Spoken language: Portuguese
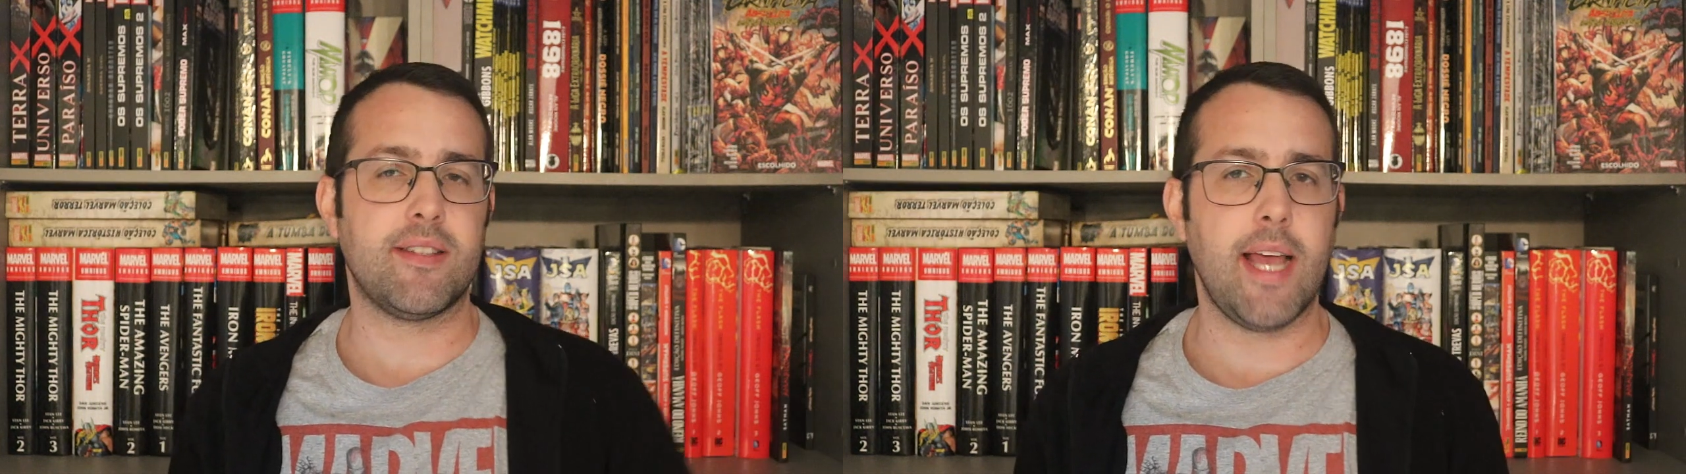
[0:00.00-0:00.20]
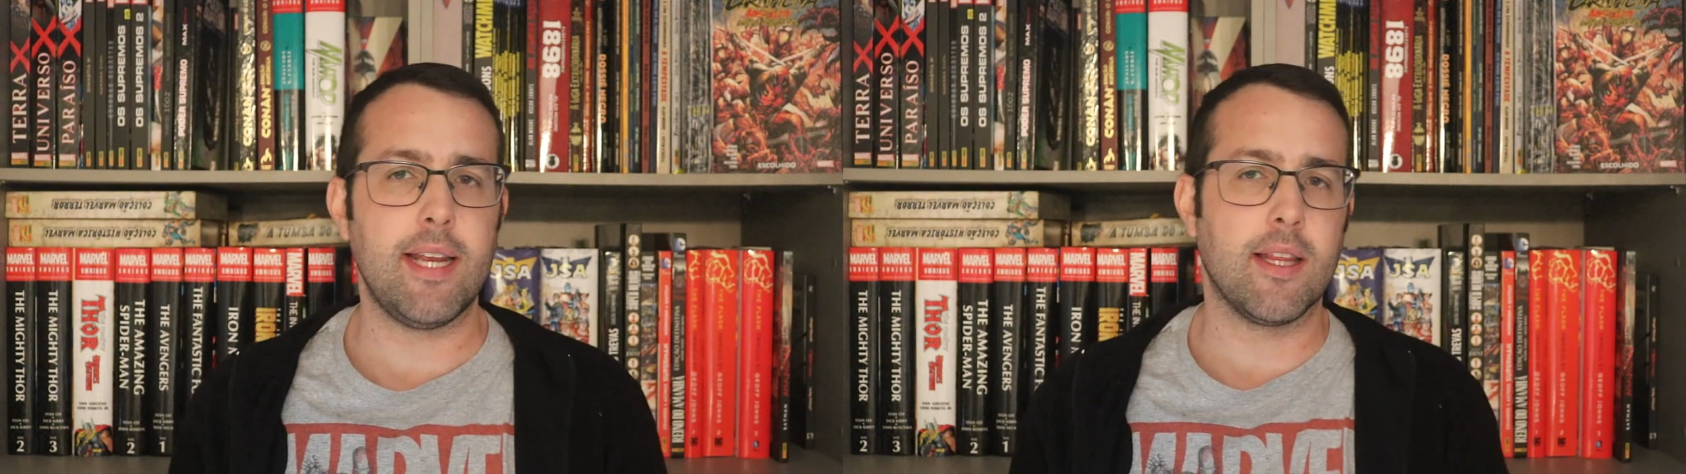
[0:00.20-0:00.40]

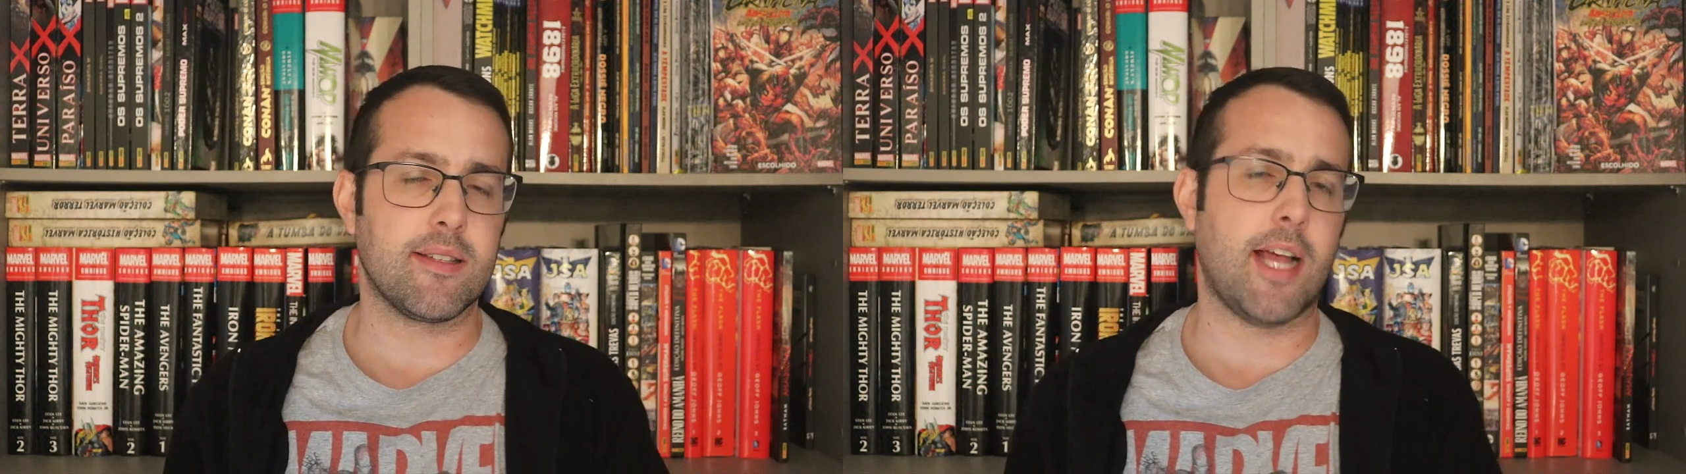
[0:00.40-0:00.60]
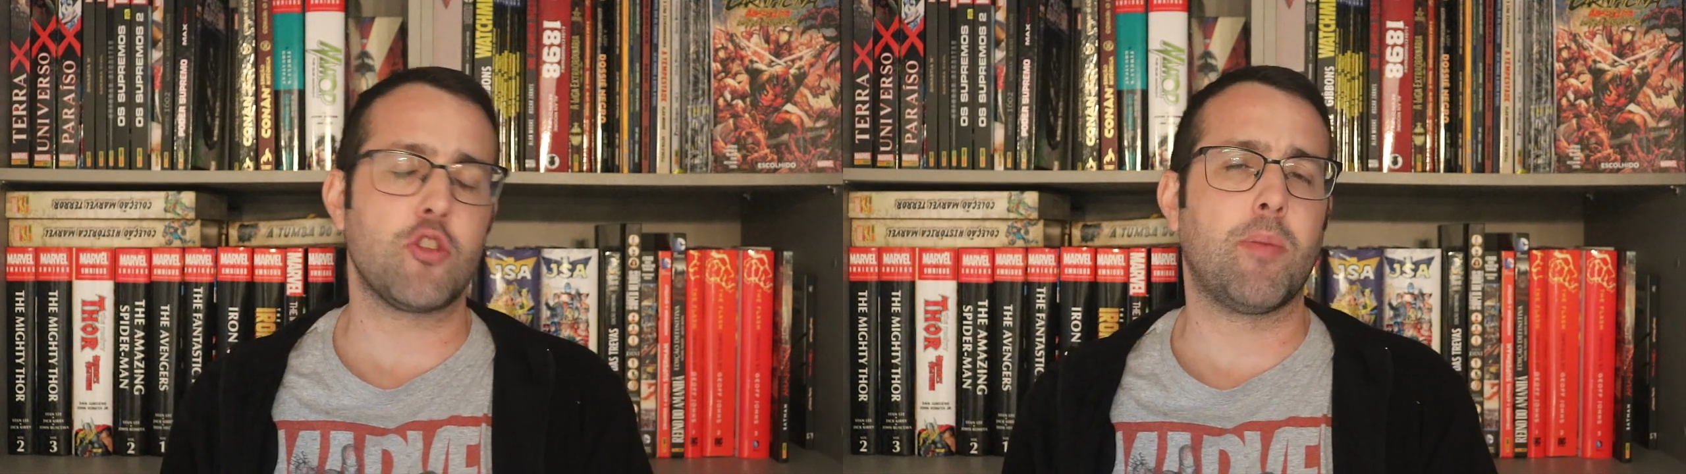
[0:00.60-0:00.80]
série
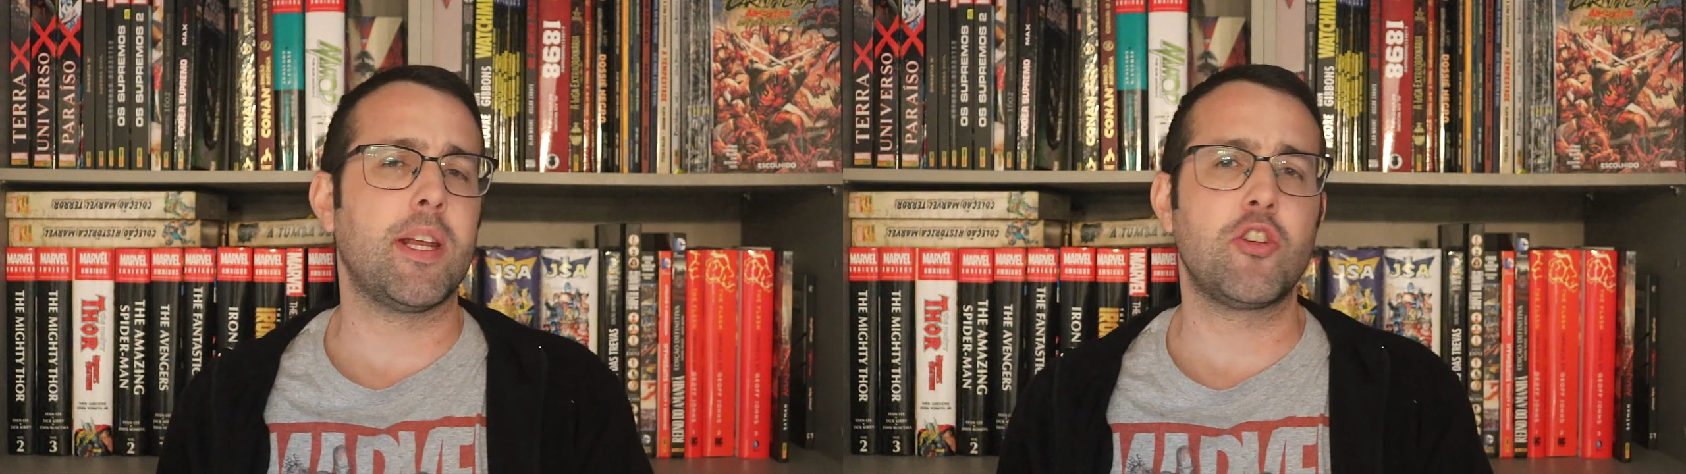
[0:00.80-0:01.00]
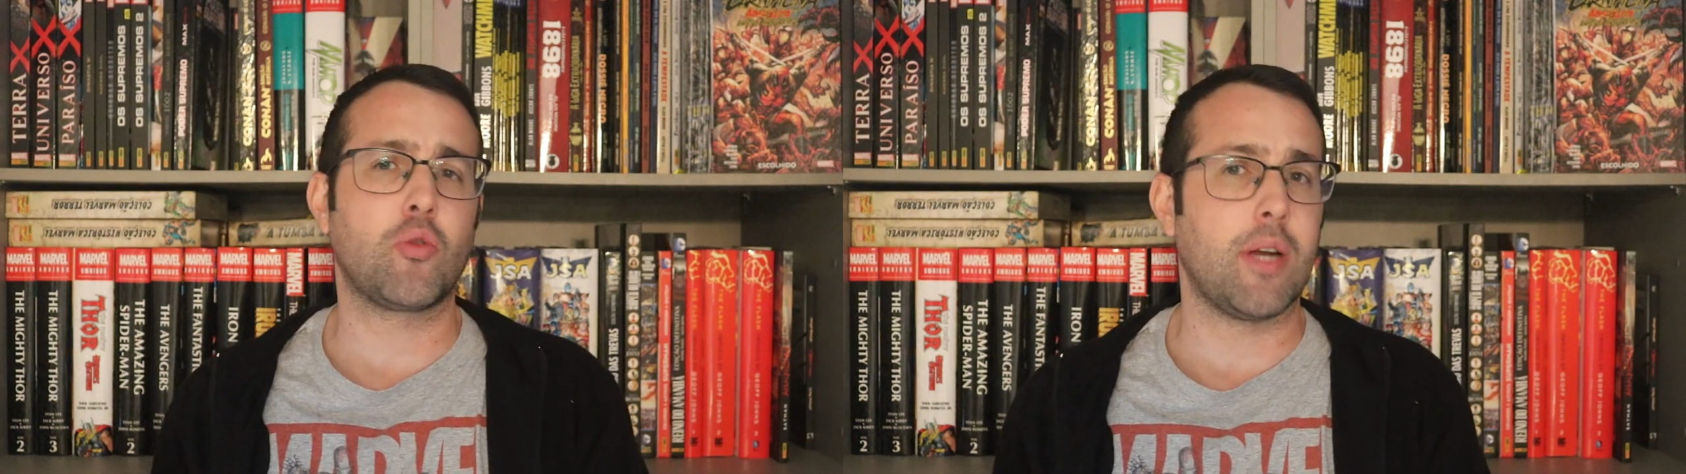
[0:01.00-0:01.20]
lançados
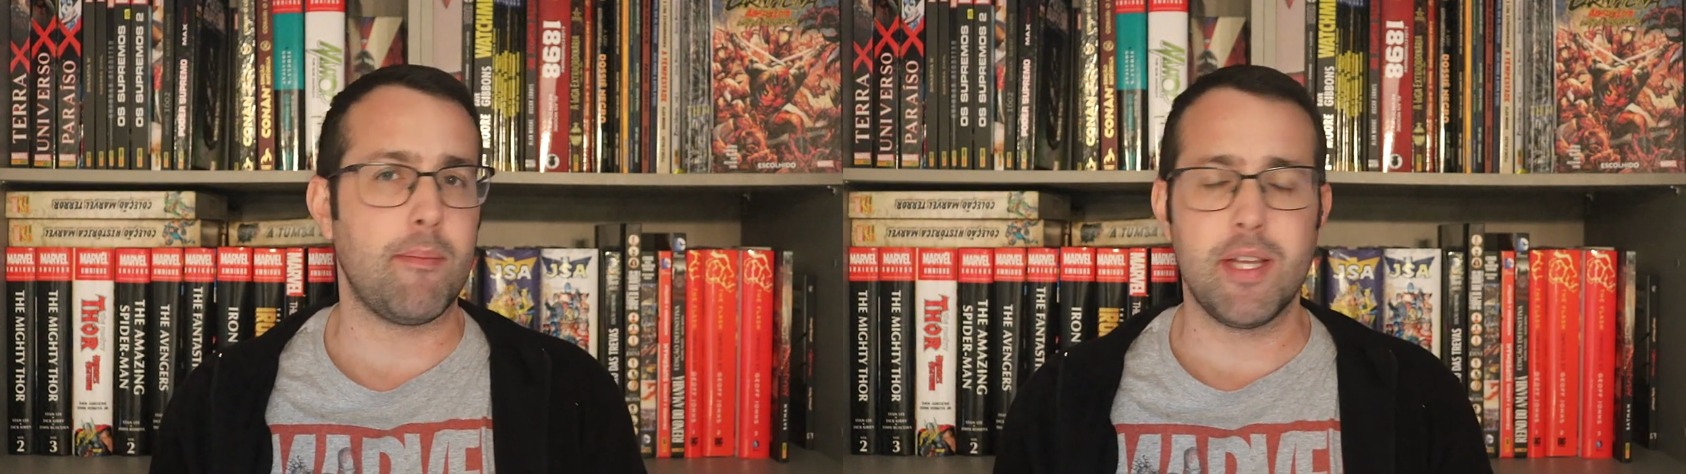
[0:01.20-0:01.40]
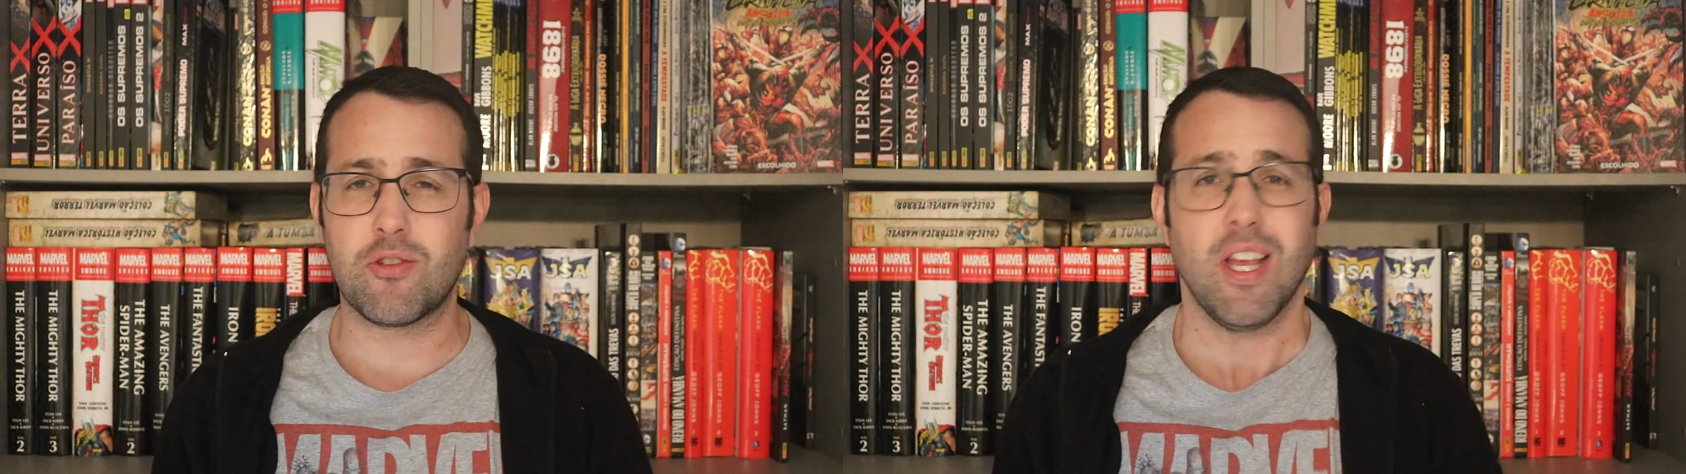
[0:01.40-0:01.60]
pela editora
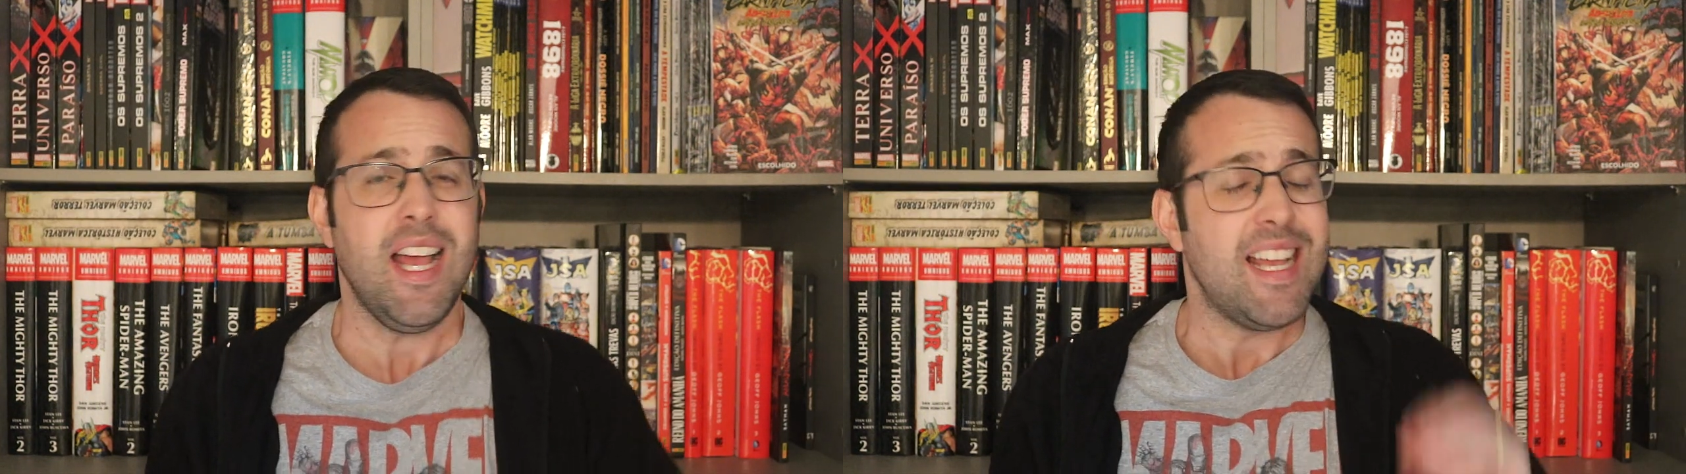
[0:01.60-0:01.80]
Mitos,